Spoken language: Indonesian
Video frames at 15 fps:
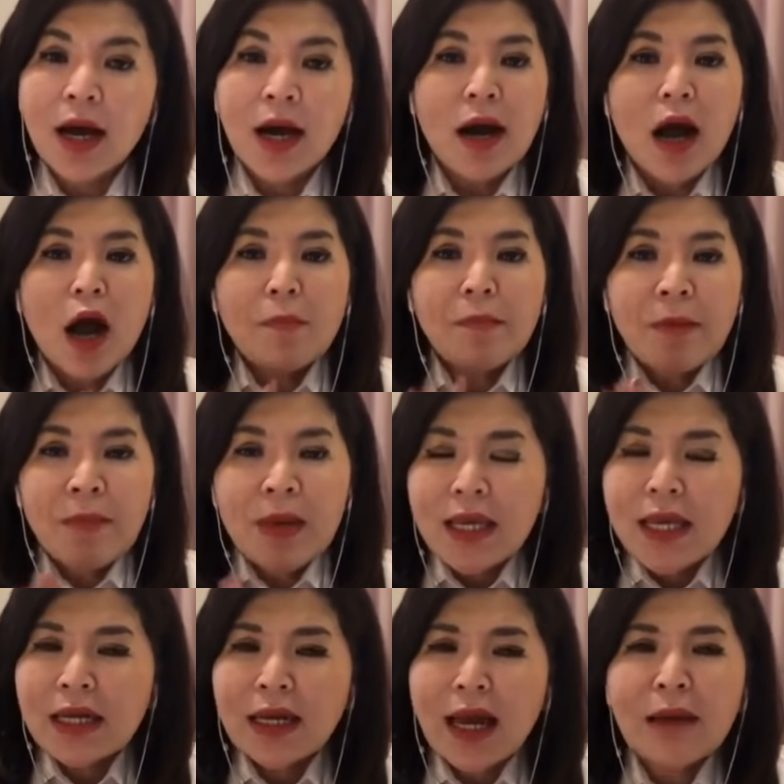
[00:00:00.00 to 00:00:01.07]
Engkau
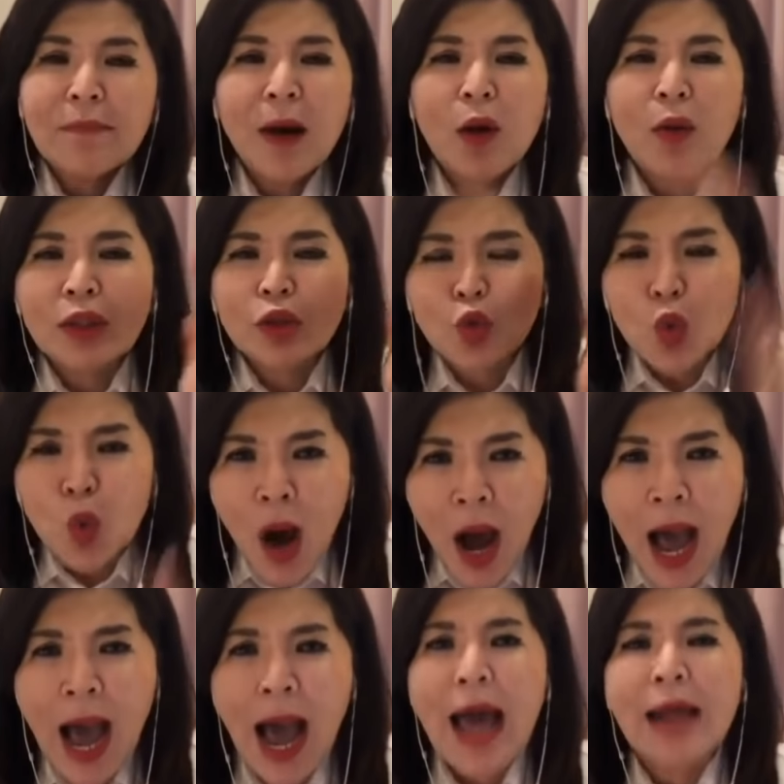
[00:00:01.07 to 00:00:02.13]
memikirkan bahwa
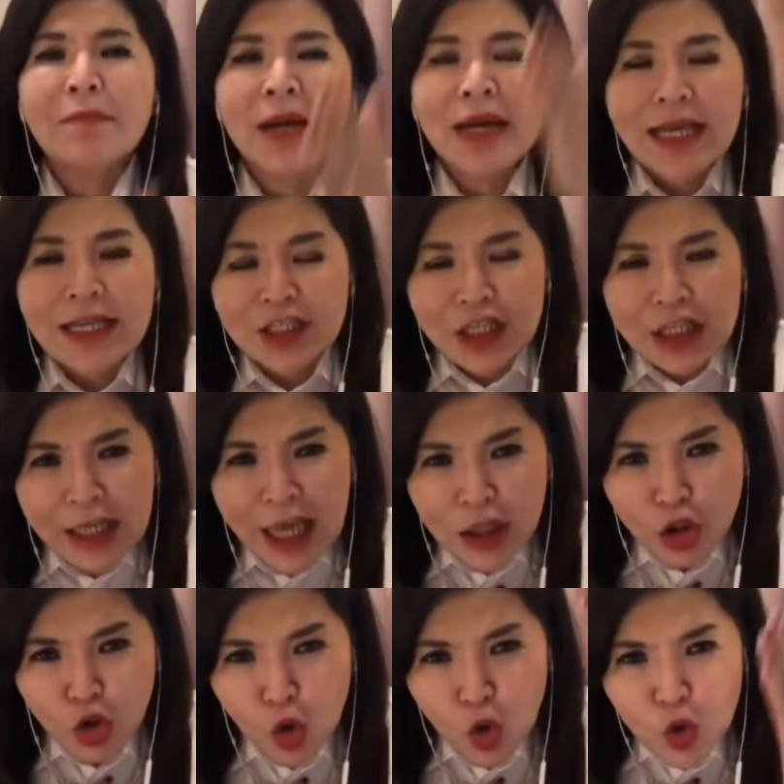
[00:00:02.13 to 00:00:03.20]
Tuhan
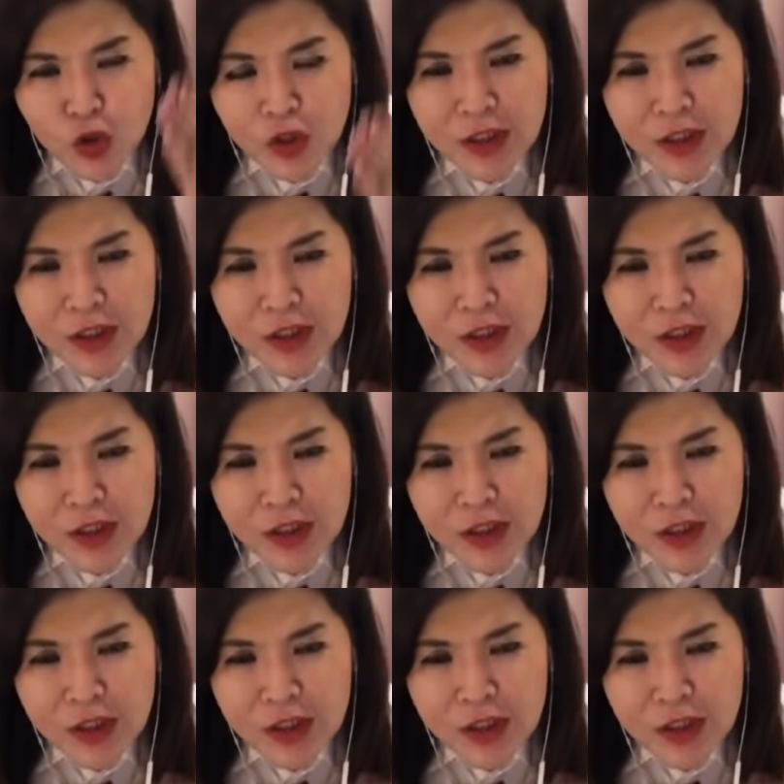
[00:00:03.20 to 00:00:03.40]
mengizinkan toko